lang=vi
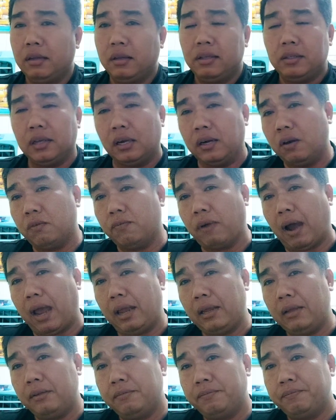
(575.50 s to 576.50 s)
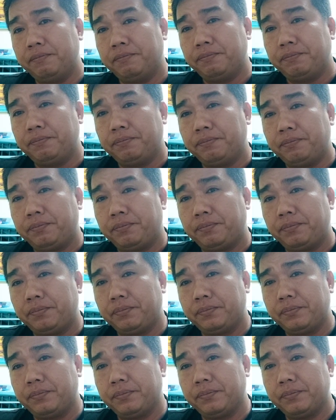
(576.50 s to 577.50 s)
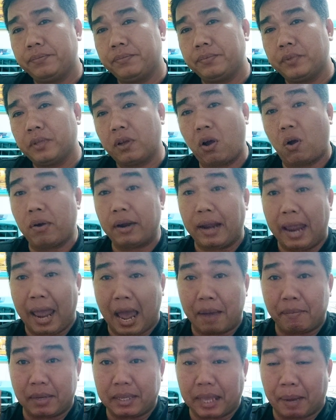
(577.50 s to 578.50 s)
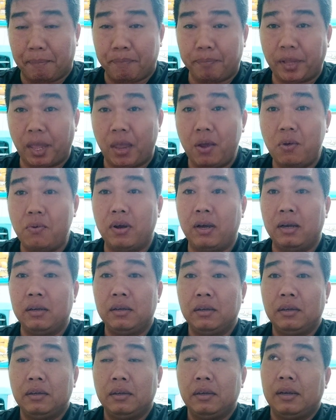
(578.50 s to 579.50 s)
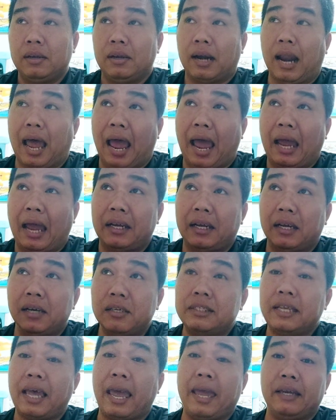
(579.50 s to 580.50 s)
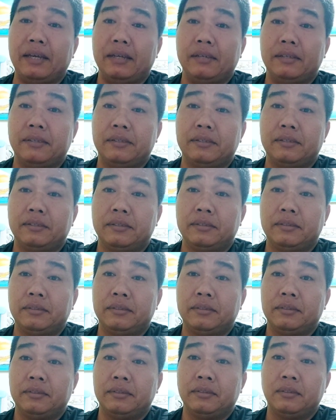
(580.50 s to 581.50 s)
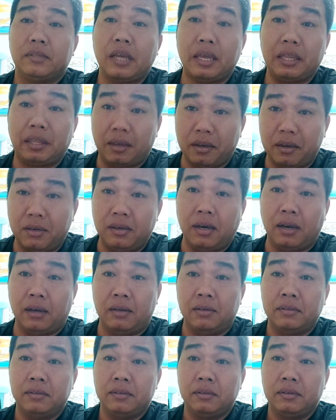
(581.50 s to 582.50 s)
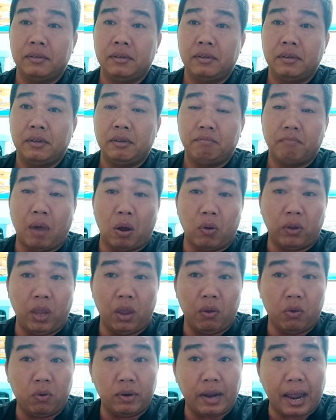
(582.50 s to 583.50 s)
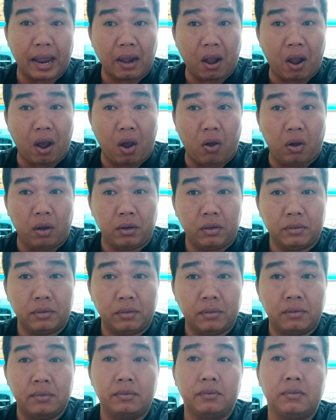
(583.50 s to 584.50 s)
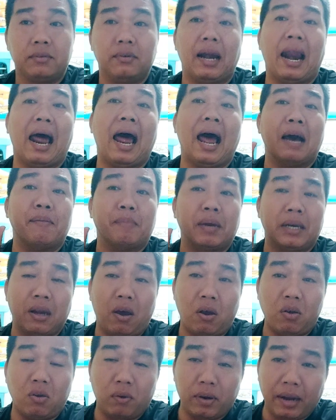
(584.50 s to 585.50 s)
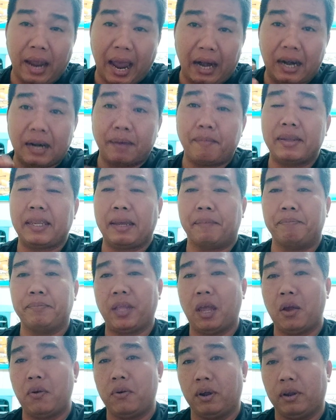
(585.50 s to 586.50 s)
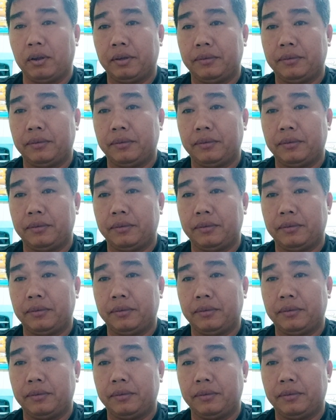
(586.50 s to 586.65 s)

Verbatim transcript: sự nó không phải con gà mà chậm tiêu á là ăn cử sáng tới trưa bao nhiêu con gà còn là mình nói con gà đó đã bị chậm tiêu rồi